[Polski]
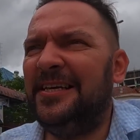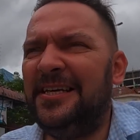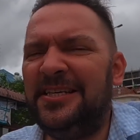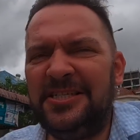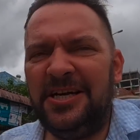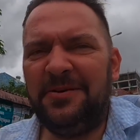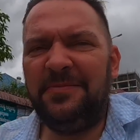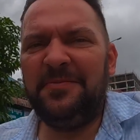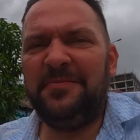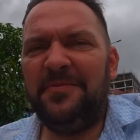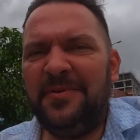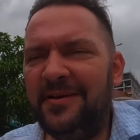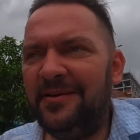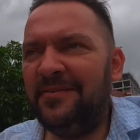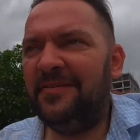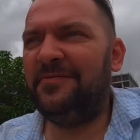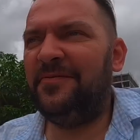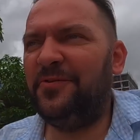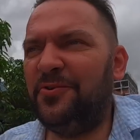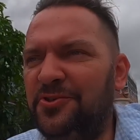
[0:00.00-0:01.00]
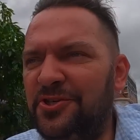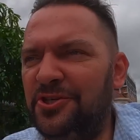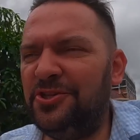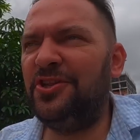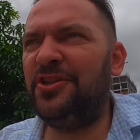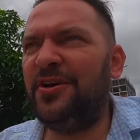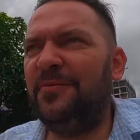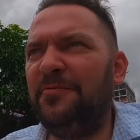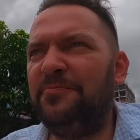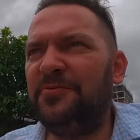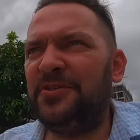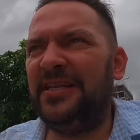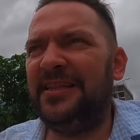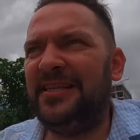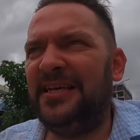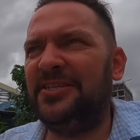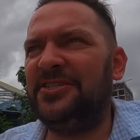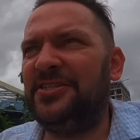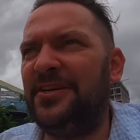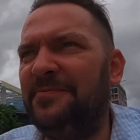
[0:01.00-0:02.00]
i chciałbym wrócić do domu
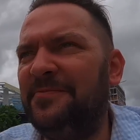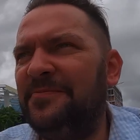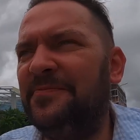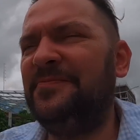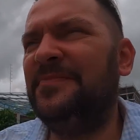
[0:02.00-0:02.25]
przed deszczem.